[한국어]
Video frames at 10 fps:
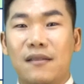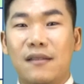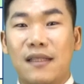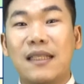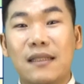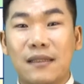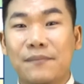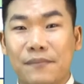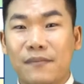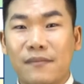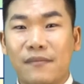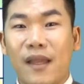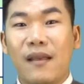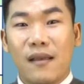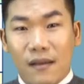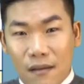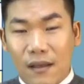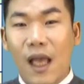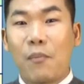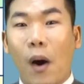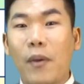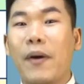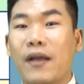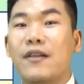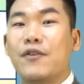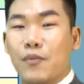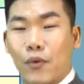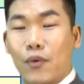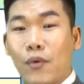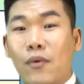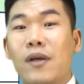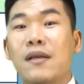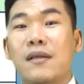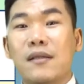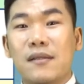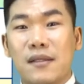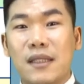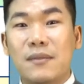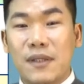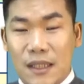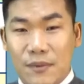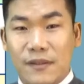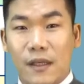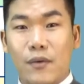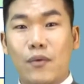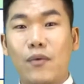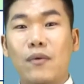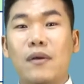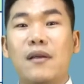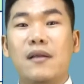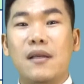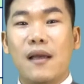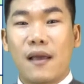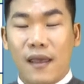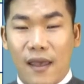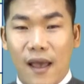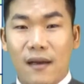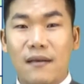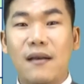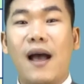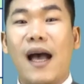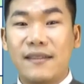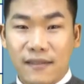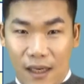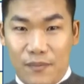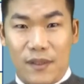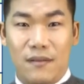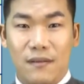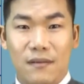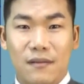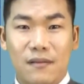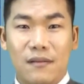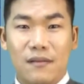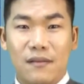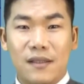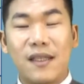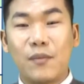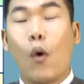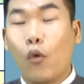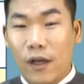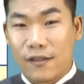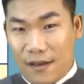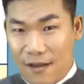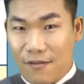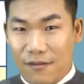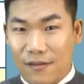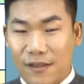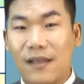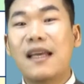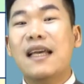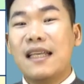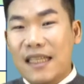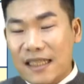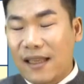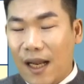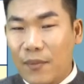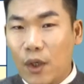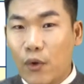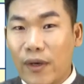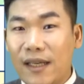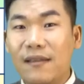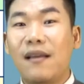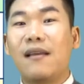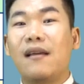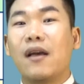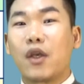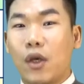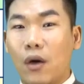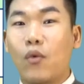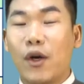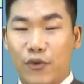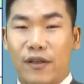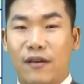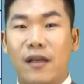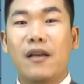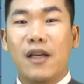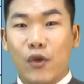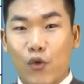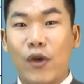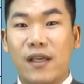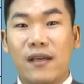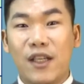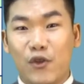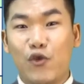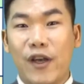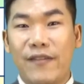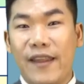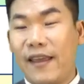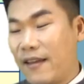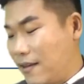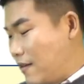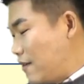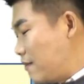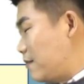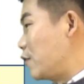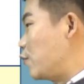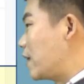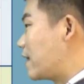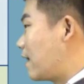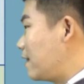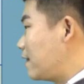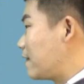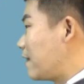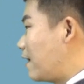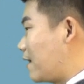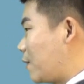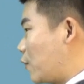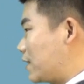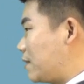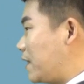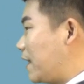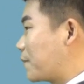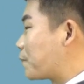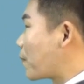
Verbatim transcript: 지금 이렇게 법이 바뀔 줄 모르고 지금 집을 사려고 계약을 한 사람들 이 사람들 억울하잖아요. 그래서 이 사람들 위한 경과 규정 유예 기간이 중요한데 그 유예 기간 알아보겠습니다.